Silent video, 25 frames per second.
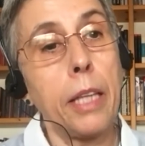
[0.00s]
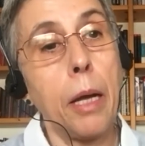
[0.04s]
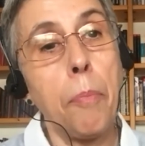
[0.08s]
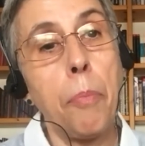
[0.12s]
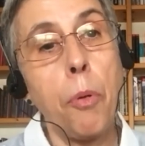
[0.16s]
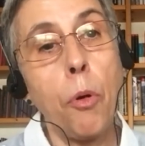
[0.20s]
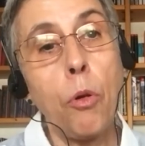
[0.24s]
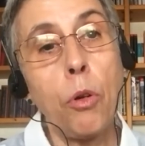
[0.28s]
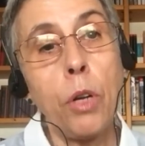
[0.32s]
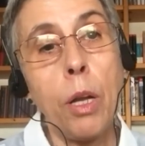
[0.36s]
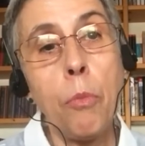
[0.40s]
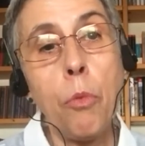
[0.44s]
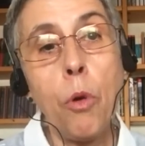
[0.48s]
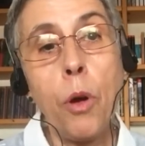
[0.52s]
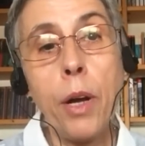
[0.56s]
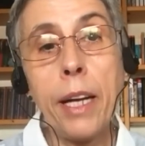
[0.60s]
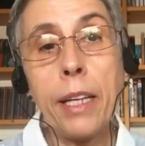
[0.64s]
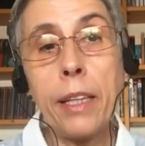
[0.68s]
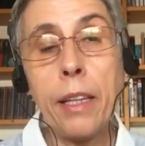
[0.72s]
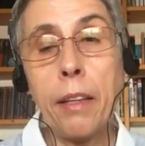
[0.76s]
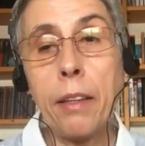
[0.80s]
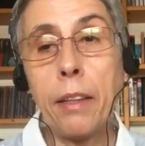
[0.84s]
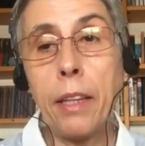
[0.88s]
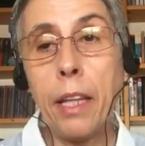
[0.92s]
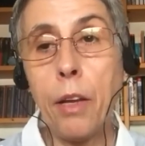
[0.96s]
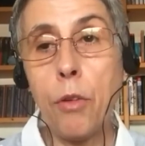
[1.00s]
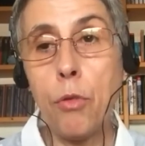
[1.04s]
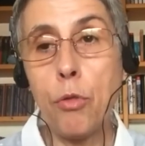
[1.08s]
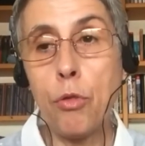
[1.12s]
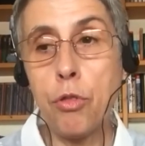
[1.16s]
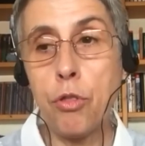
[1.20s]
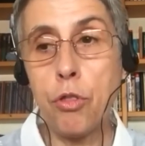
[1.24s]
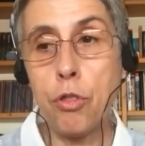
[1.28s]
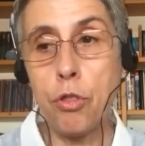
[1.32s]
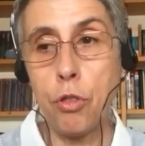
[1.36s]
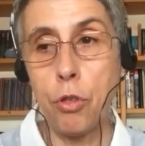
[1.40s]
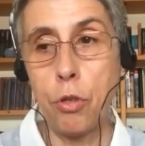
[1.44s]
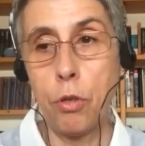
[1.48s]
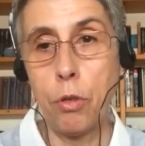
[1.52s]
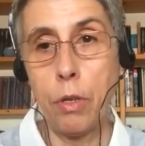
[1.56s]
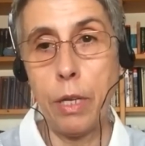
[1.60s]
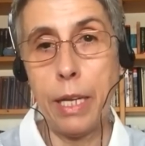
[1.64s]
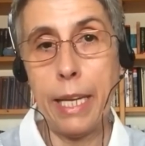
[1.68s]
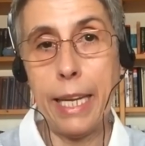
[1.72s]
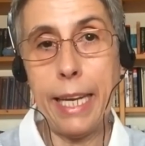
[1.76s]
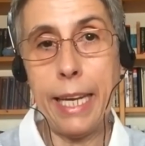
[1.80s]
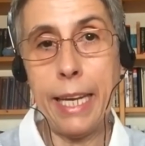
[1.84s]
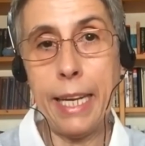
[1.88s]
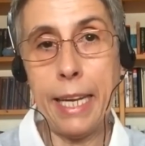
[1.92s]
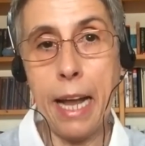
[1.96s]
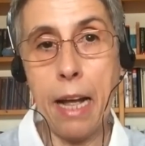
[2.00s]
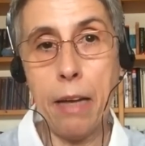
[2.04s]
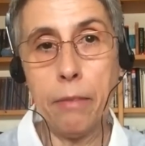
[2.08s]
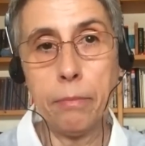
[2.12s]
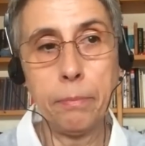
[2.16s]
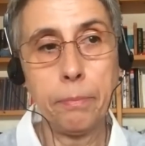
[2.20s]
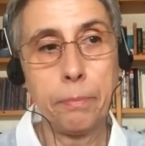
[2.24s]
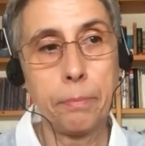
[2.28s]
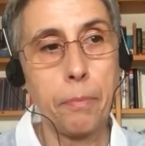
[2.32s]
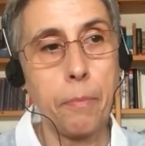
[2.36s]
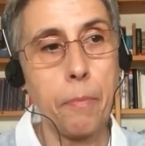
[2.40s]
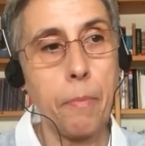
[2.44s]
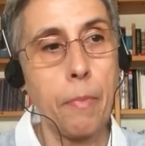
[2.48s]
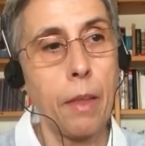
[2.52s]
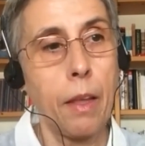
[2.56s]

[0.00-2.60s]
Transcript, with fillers: Tampoco la mujer de Zeus era